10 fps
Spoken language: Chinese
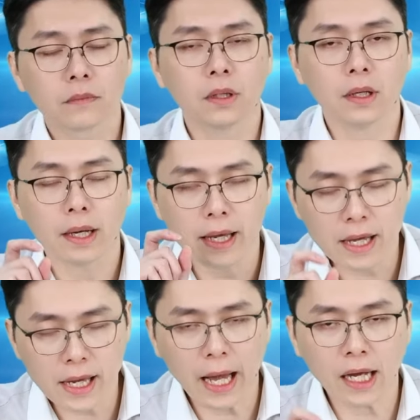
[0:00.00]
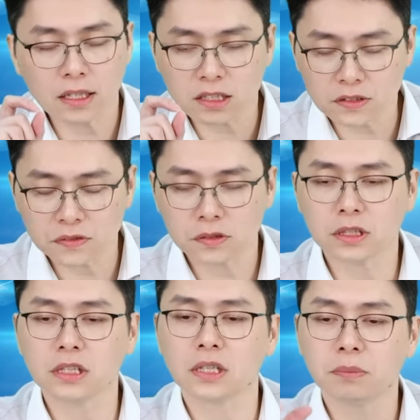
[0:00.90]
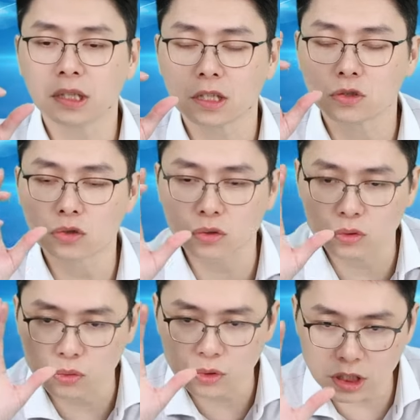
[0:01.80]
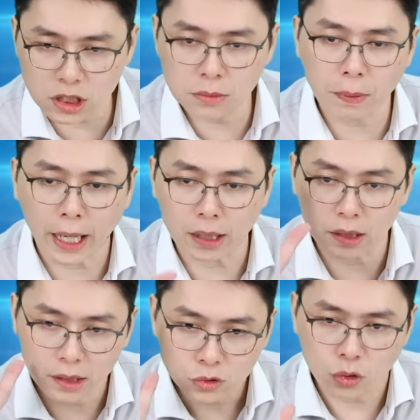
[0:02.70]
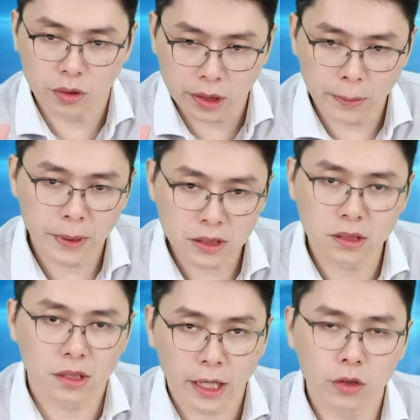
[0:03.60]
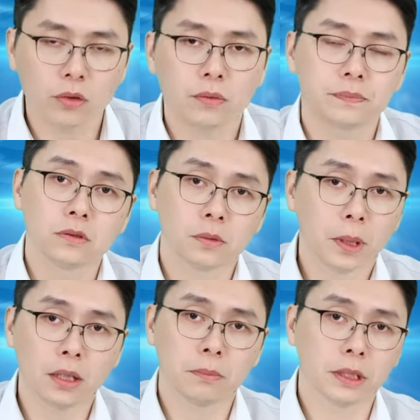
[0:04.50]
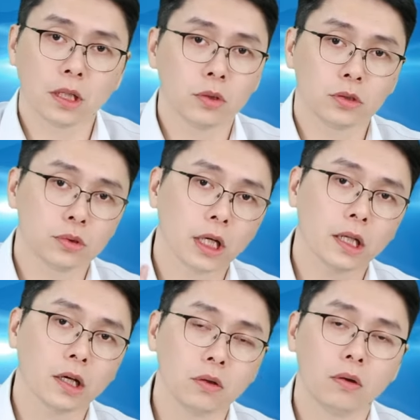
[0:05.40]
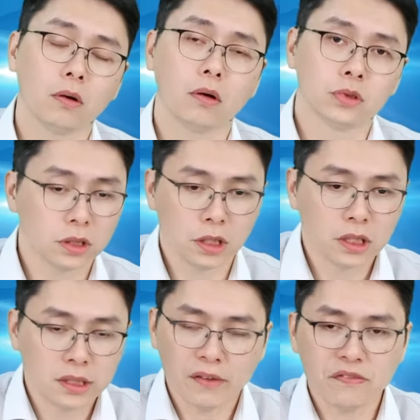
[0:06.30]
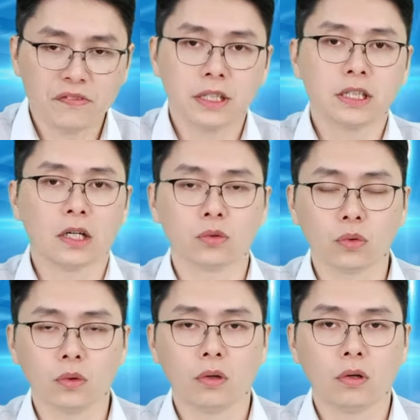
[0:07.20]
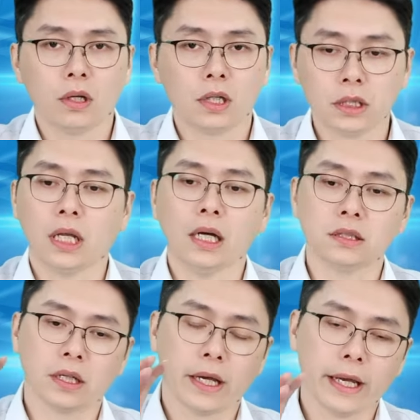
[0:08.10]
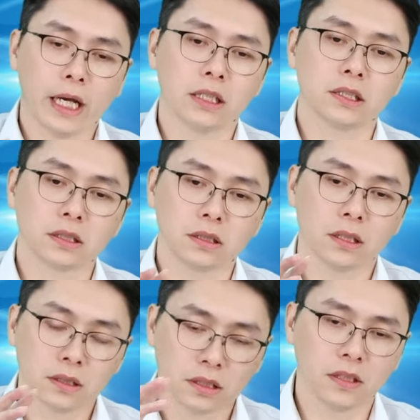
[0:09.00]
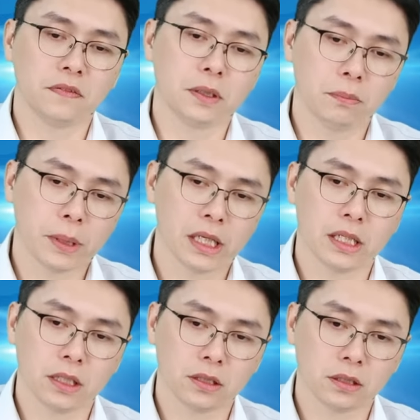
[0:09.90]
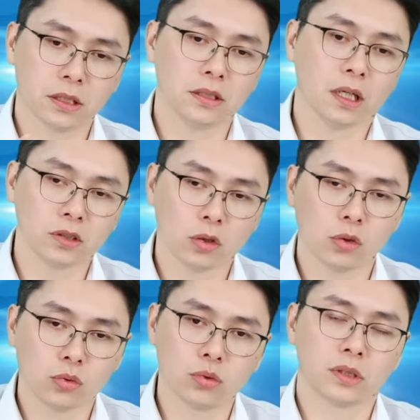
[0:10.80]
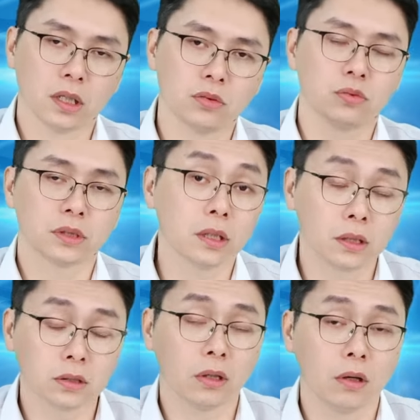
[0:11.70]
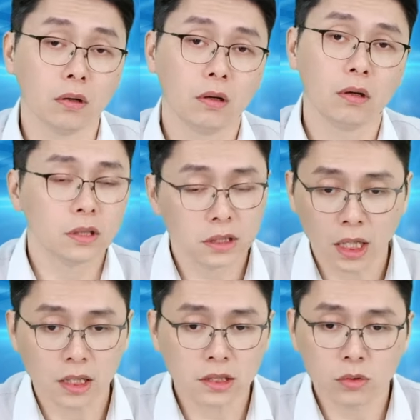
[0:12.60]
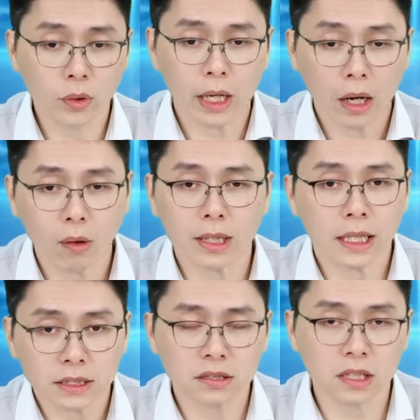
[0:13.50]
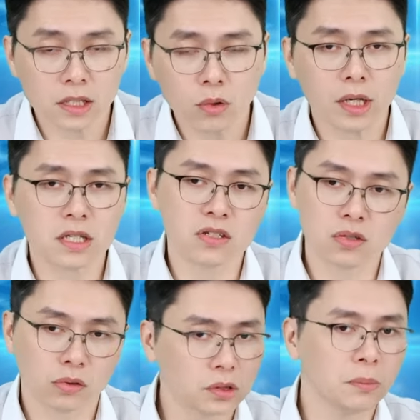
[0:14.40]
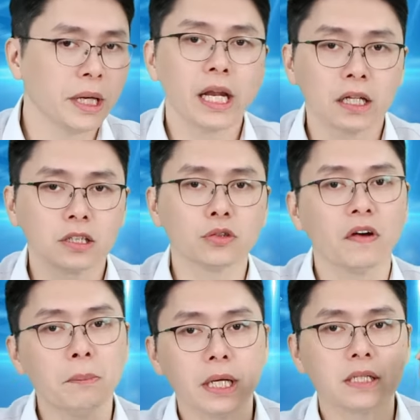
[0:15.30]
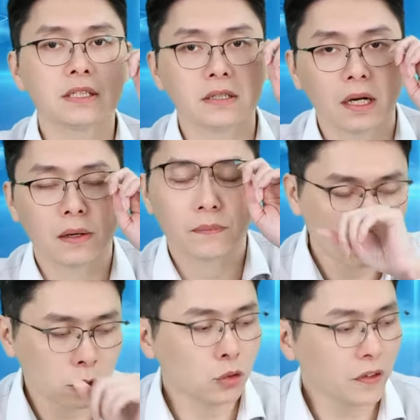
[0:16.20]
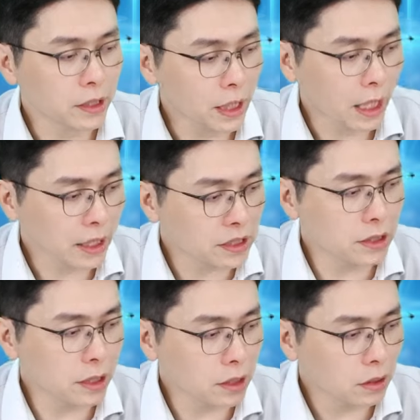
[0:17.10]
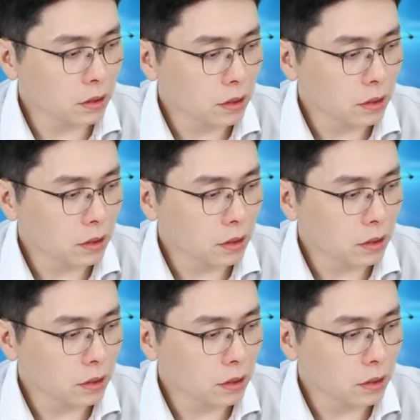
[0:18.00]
的 AI 服器里面的主机板做 EMS 的代工，就帮美超伟独家代工，所以今年订单非常多。而且当整个 AI 的 server 每年的成长超过五成五成的时候，可想而知，未来华泰在这一块的营收就是每两年就翻倍一次，贡献度非常大。那今年